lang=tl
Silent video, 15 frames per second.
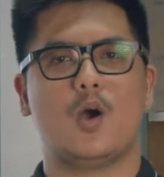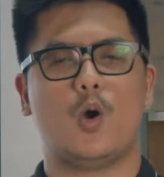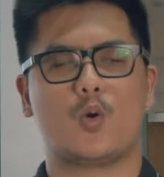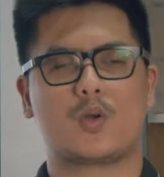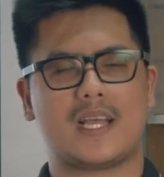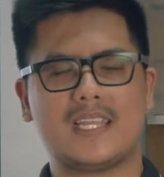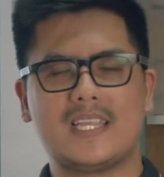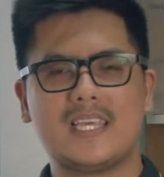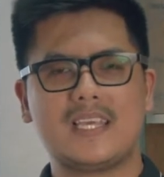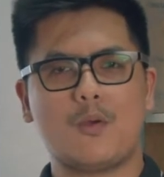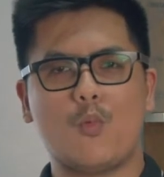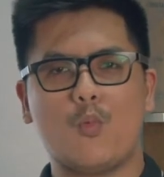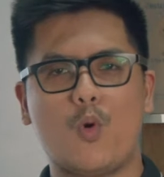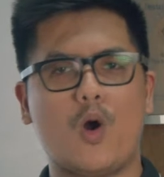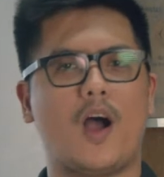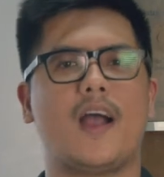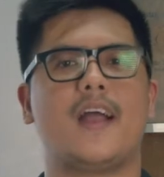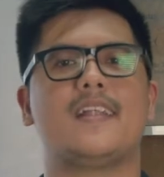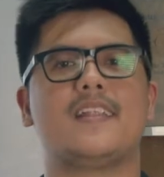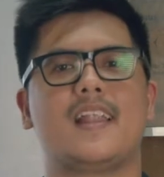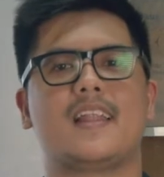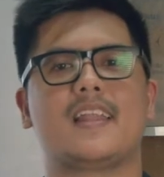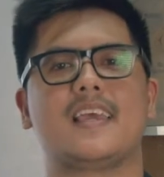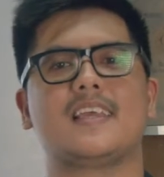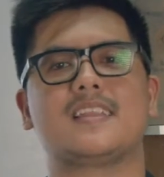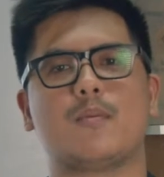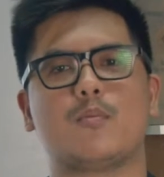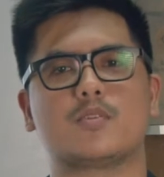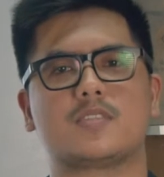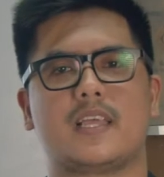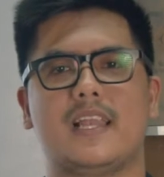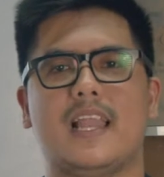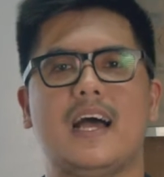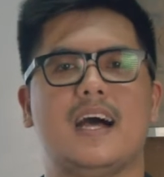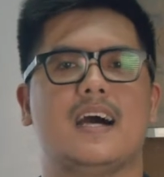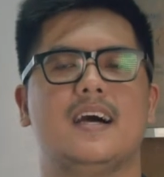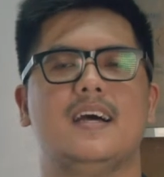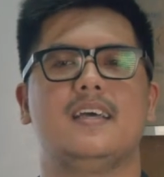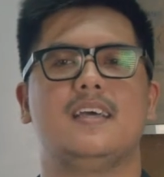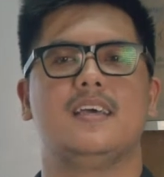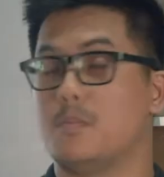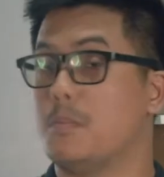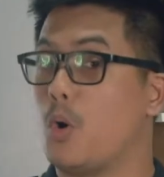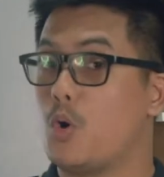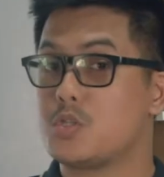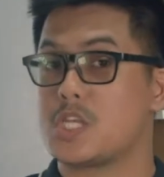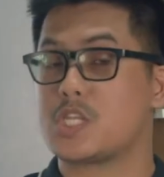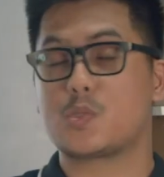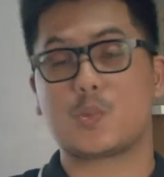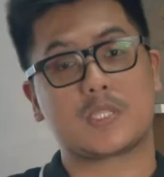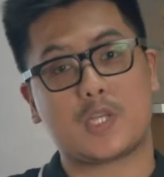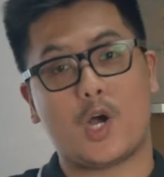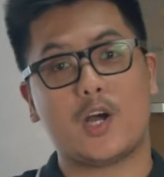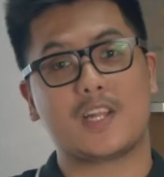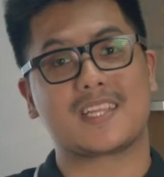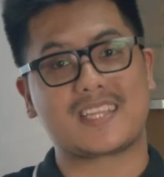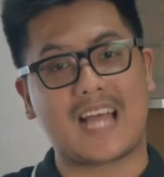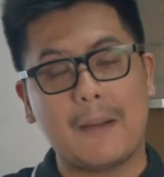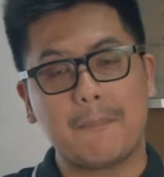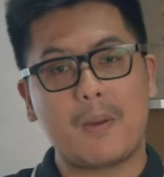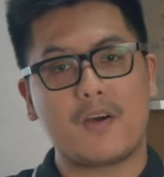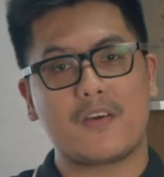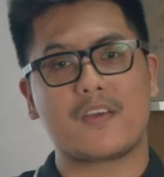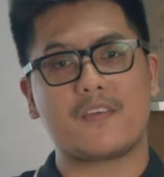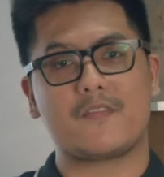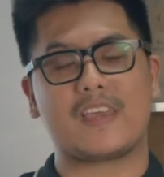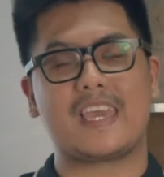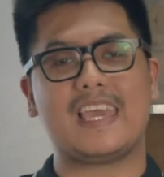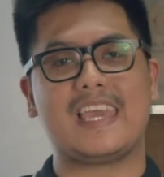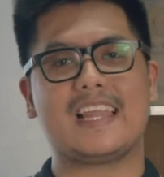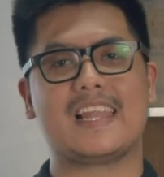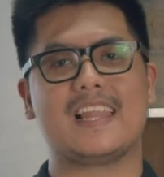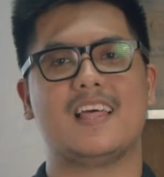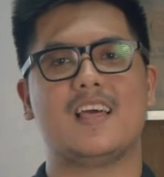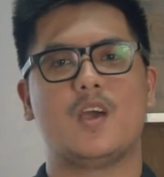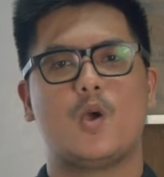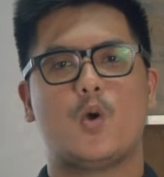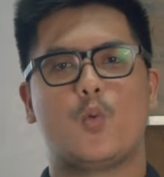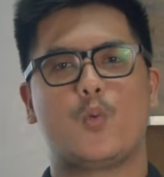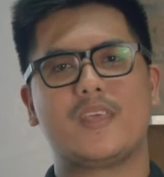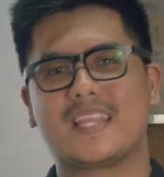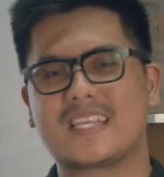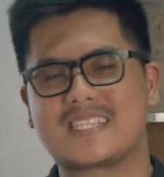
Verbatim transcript: O kaning war na nahitabo sa ilaha, Moses was on the top of the hill with the